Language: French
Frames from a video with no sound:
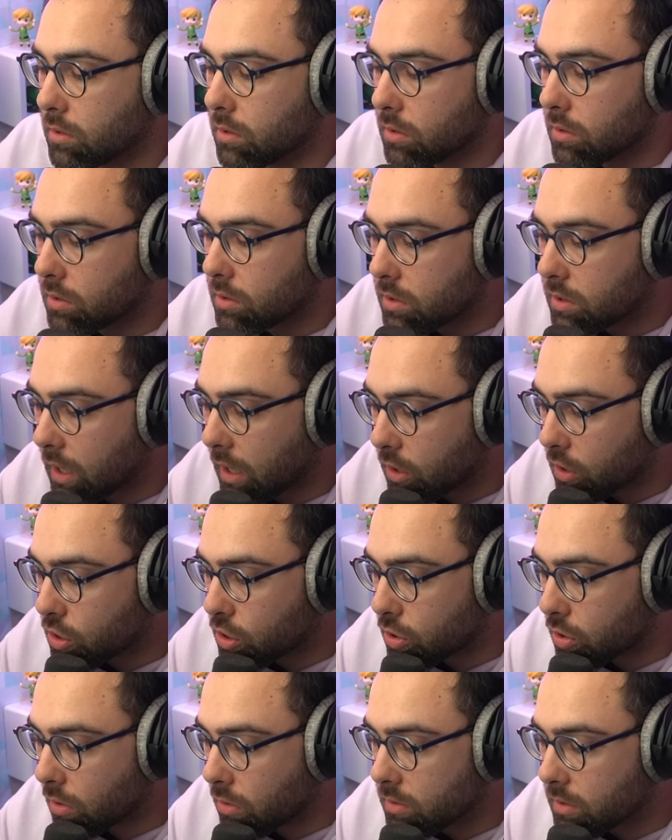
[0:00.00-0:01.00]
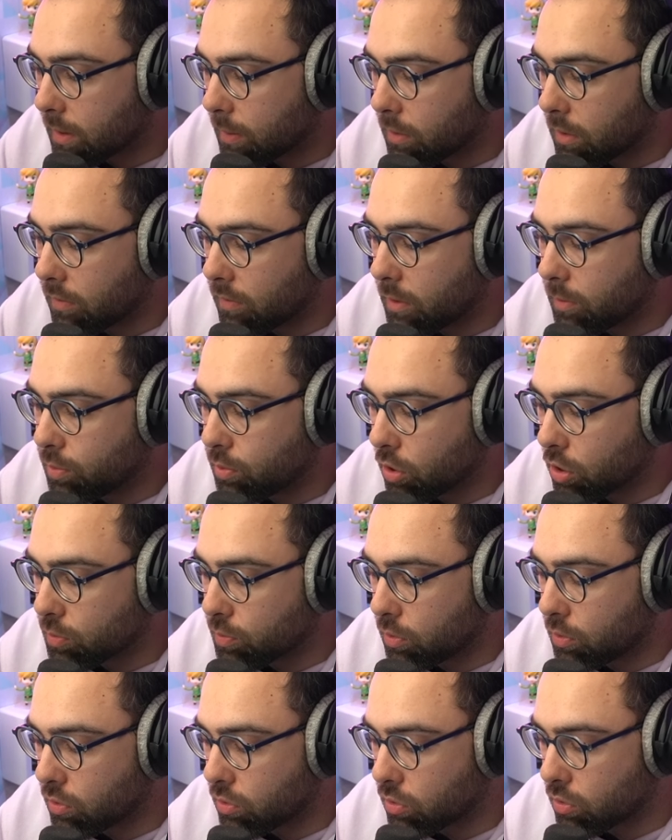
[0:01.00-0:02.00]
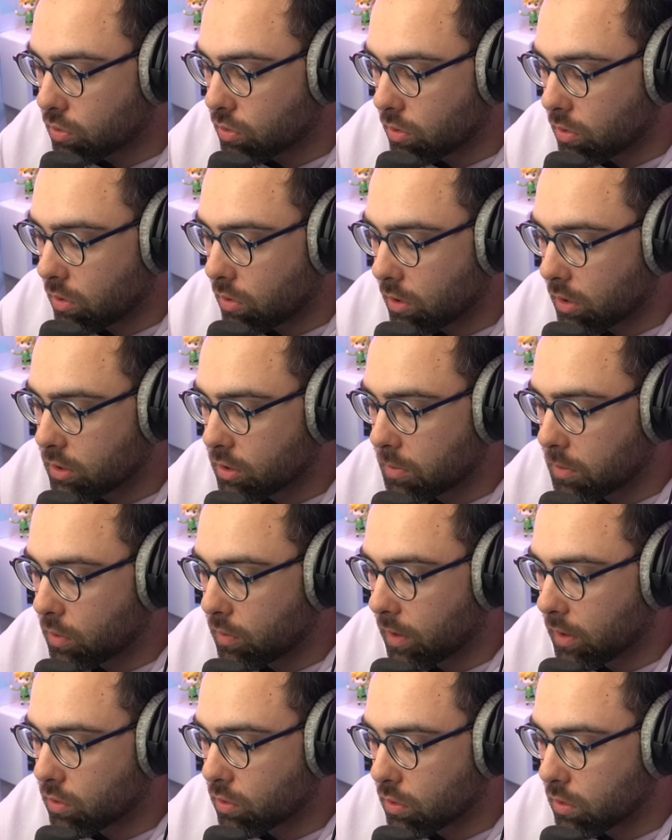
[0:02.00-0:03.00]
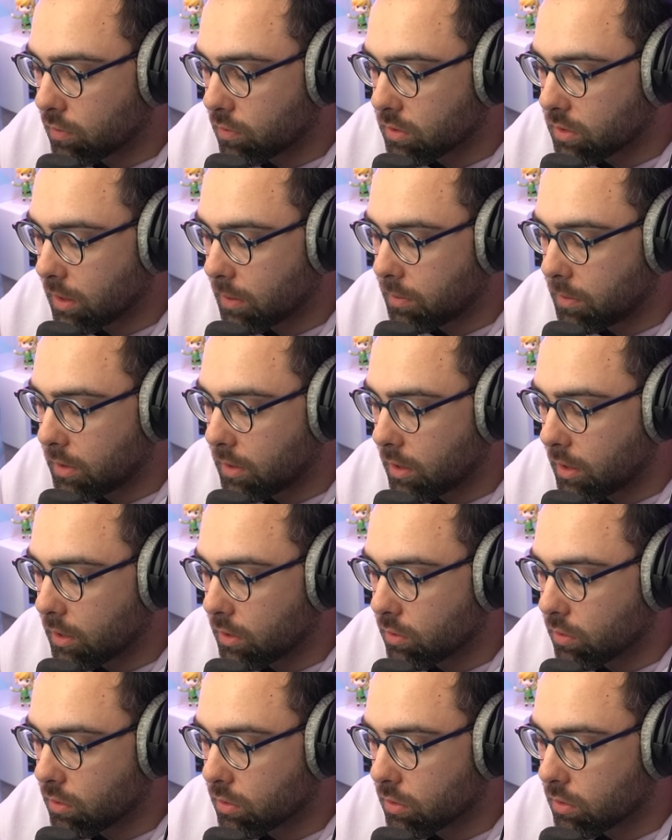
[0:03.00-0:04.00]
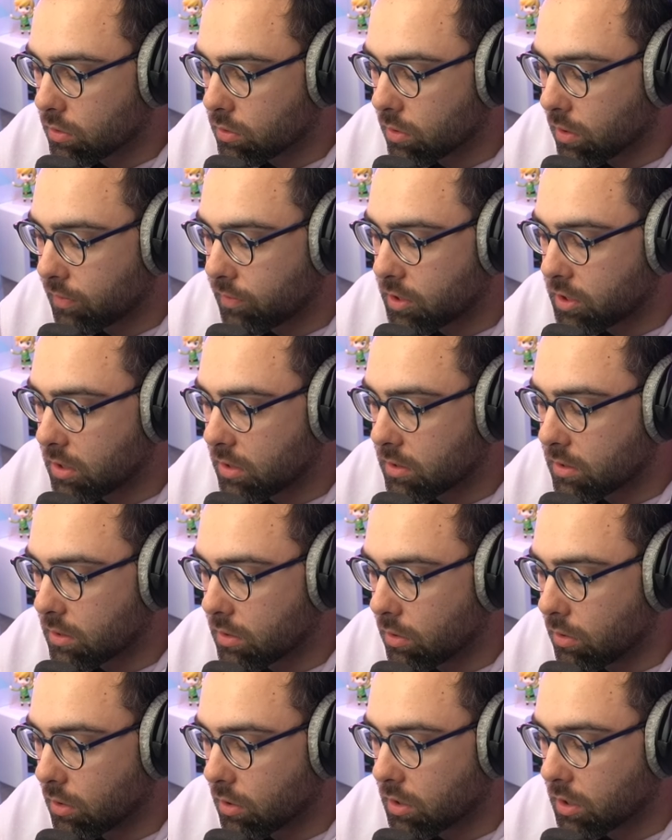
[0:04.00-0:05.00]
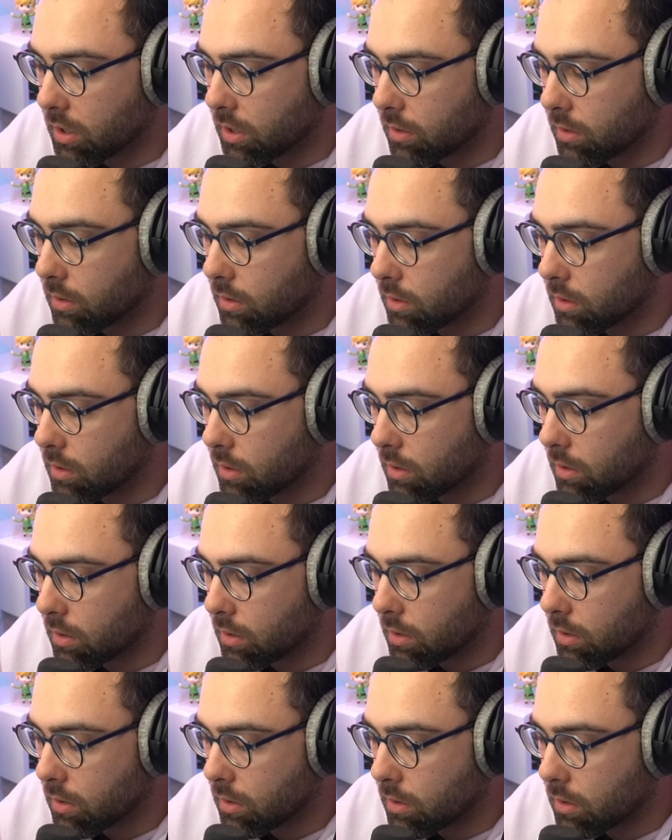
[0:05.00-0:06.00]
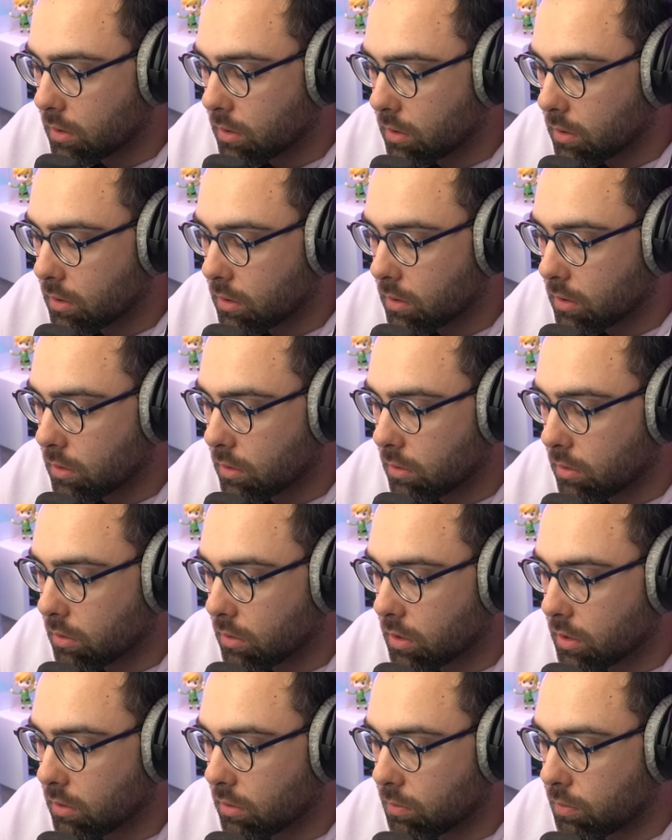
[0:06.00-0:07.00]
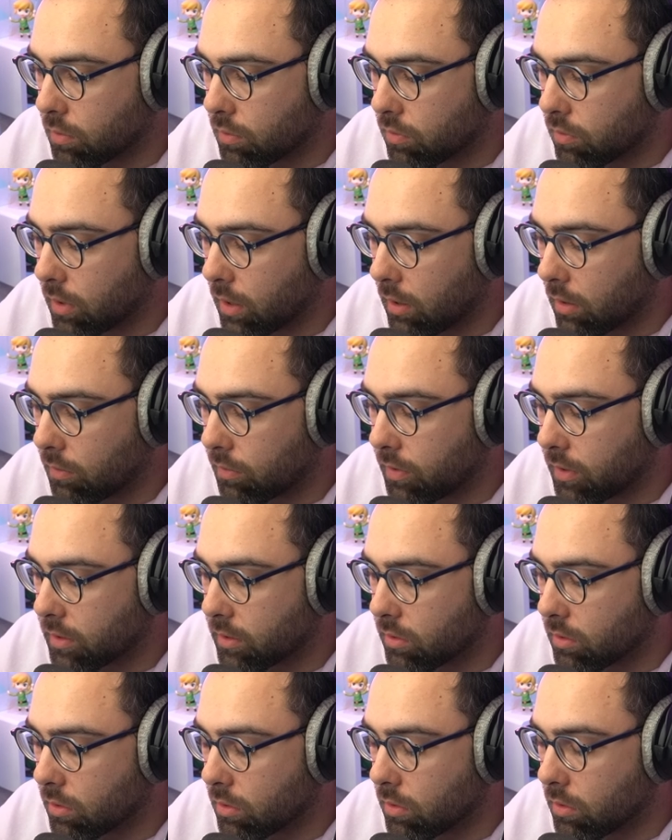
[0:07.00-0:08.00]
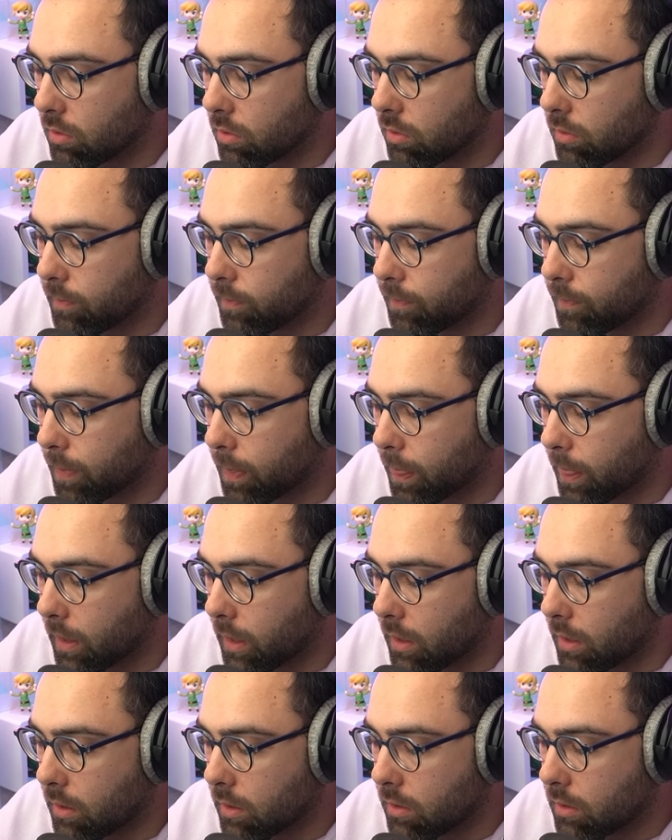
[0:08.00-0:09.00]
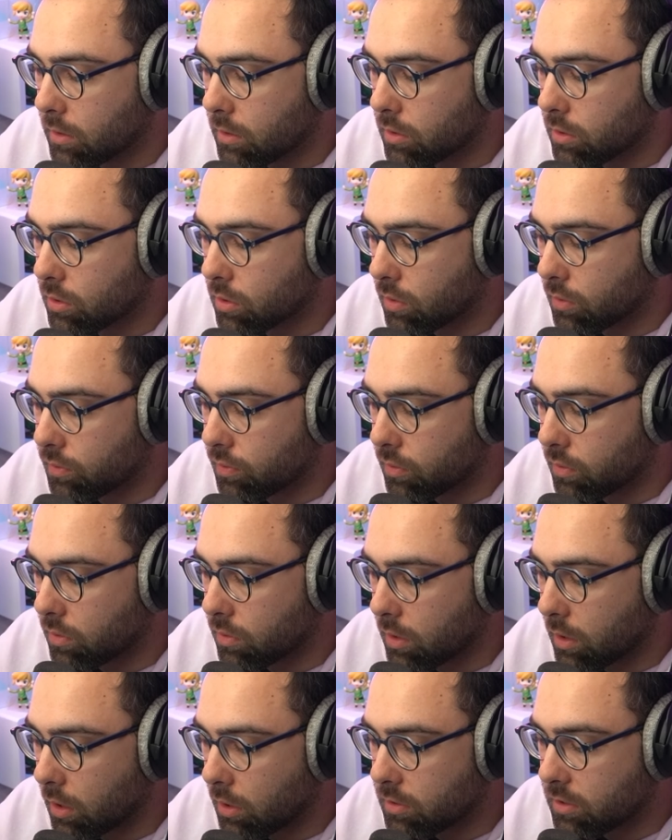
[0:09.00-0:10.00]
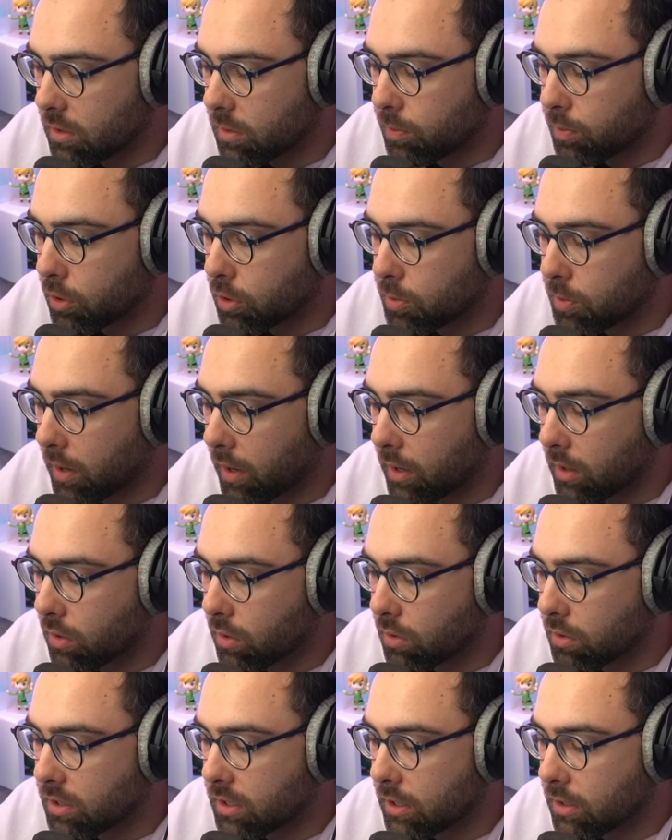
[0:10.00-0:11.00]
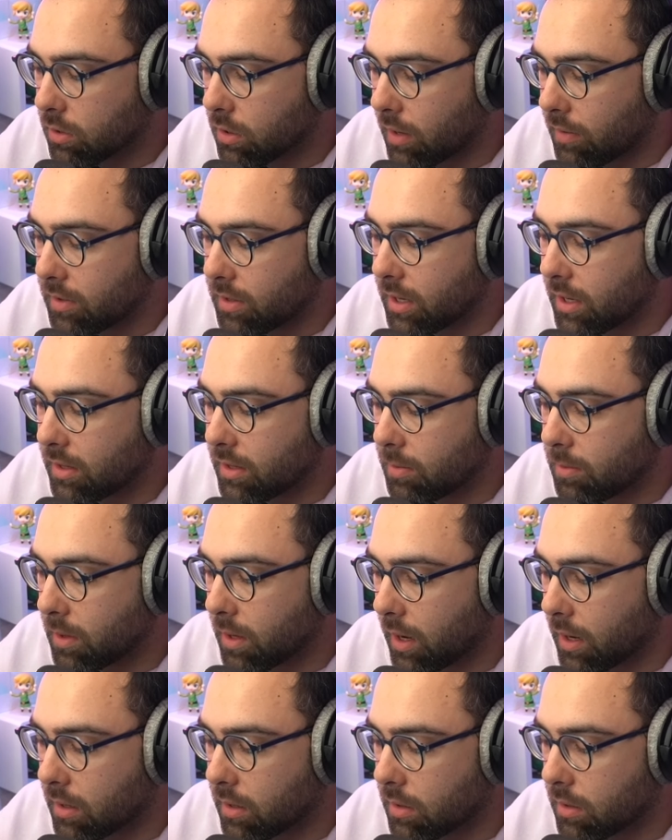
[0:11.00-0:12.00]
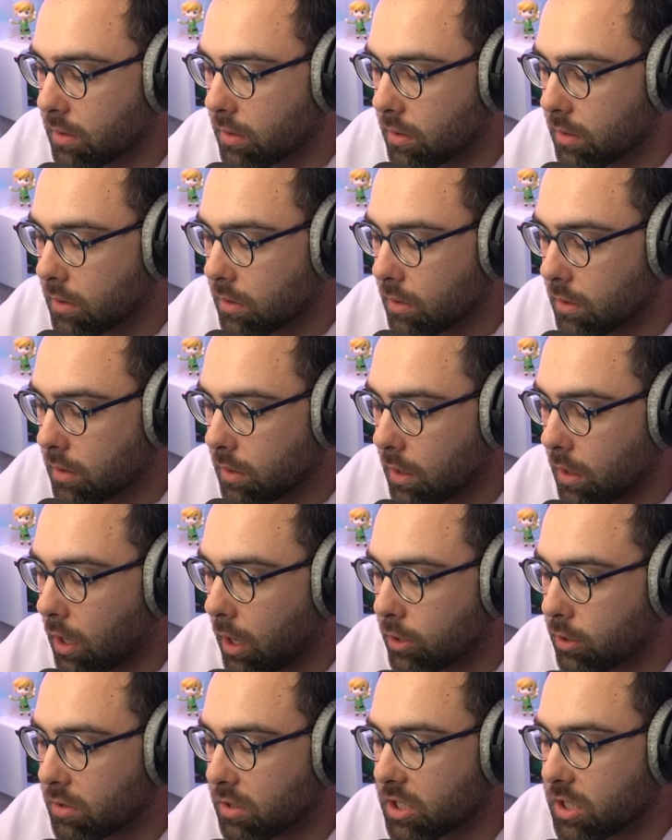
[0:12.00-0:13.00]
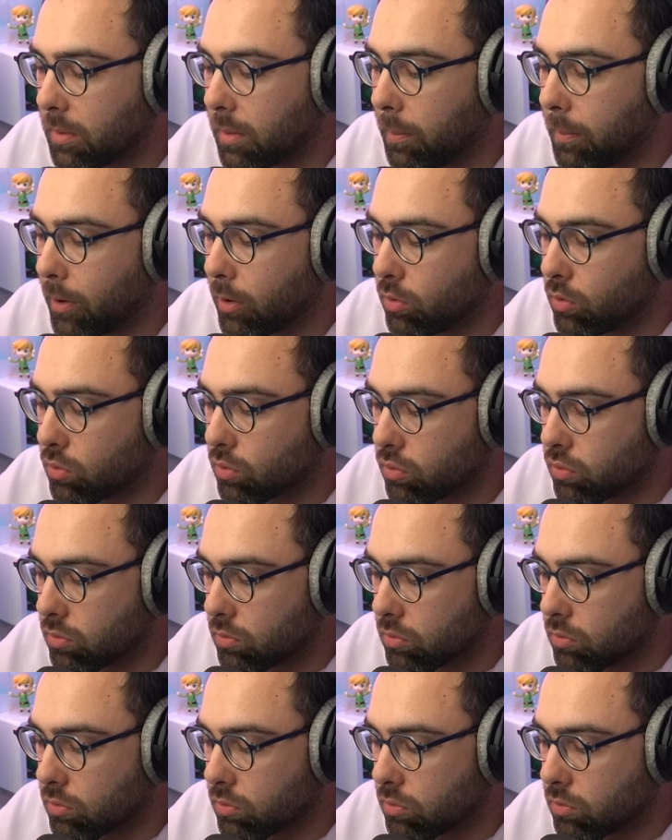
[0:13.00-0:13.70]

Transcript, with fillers: 5 chances, à mon avis. Pioche bonus. Le résumé d'ouverture de vos amis et d'autres sont affichés ici. Ok. Ok, on peut voir en fait euh, que font. Alors, utilise pioche miracle, requiert de la vitalité miracle. attendez, j'ai même pas eu du coup.